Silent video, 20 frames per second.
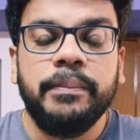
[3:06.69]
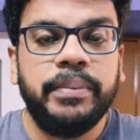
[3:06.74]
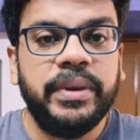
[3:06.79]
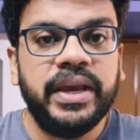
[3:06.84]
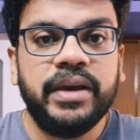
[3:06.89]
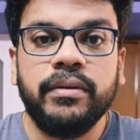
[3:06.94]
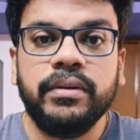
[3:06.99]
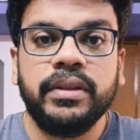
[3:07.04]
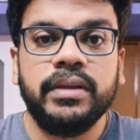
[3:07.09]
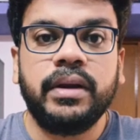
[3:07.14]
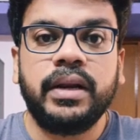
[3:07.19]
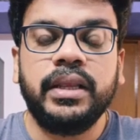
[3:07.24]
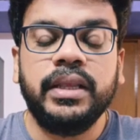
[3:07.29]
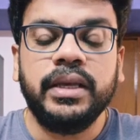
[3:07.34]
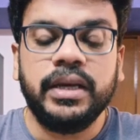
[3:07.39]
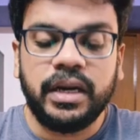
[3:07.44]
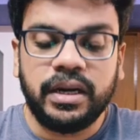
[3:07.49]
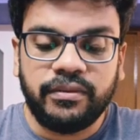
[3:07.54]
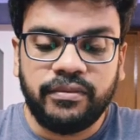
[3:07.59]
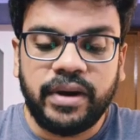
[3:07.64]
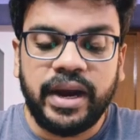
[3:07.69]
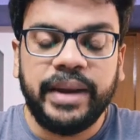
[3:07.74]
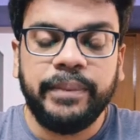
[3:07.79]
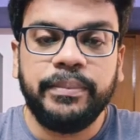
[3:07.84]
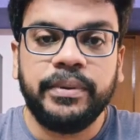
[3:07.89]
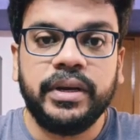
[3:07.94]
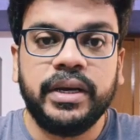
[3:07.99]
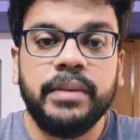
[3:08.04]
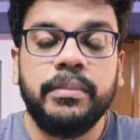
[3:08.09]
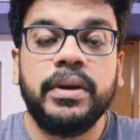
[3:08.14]
பீக் வந்து வர்றதுக்கான
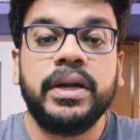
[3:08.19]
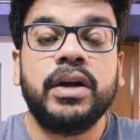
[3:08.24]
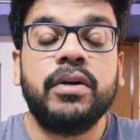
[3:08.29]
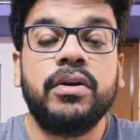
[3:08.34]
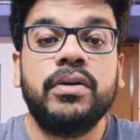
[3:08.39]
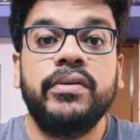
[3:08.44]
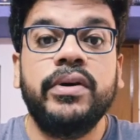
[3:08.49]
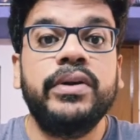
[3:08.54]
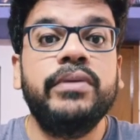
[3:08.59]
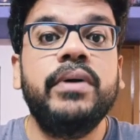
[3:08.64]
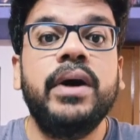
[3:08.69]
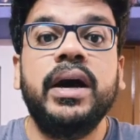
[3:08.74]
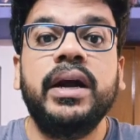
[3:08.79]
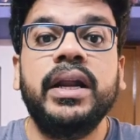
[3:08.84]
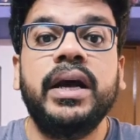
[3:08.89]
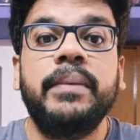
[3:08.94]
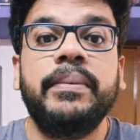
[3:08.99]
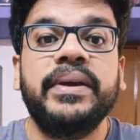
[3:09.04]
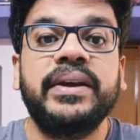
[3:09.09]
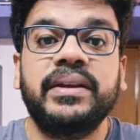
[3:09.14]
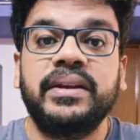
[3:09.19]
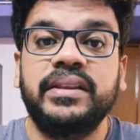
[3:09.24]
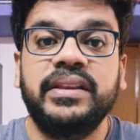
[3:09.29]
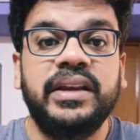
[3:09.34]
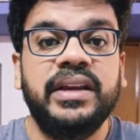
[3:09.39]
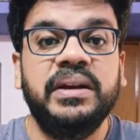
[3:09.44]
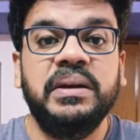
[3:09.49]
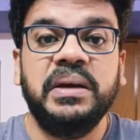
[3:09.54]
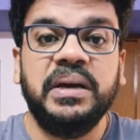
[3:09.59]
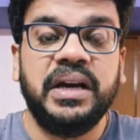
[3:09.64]
வாய்ப்பு இருக்குது பட் அவங்க வருவாங்களா அப்படிங்கிறது
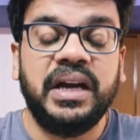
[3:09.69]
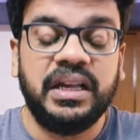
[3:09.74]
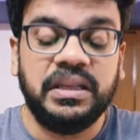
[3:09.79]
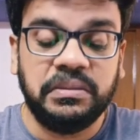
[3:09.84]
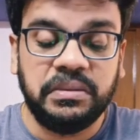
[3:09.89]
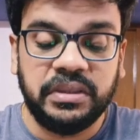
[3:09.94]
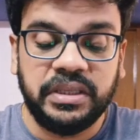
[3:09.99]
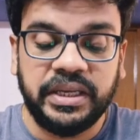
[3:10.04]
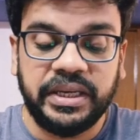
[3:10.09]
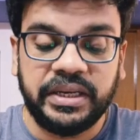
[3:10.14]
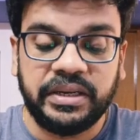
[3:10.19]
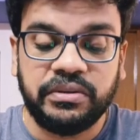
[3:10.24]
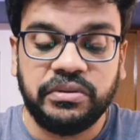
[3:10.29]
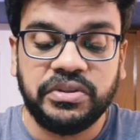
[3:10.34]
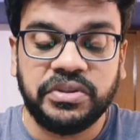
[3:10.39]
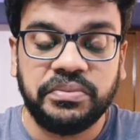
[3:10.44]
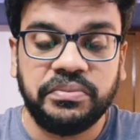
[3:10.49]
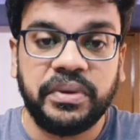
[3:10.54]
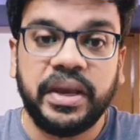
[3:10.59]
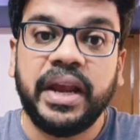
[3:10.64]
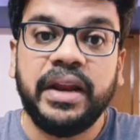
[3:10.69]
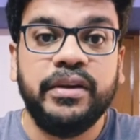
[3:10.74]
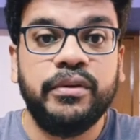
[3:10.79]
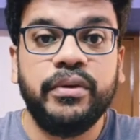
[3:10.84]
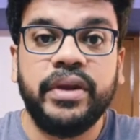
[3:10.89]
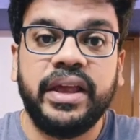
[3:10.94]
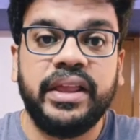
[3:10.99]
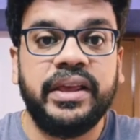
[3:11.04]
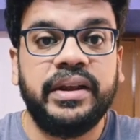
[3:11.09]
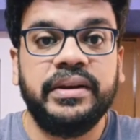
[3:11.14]
தெரியல அது வந்து எனக்கு கொஞ்சம்
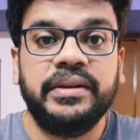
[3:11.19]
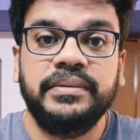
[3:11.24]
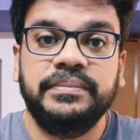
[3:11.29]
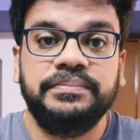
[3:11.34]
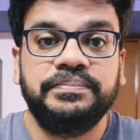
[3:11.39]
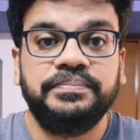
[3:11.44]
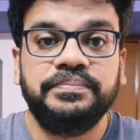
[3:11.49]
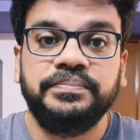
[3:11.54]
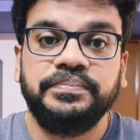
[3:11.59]
கேள்விக்குறியாக தான் இருக்குது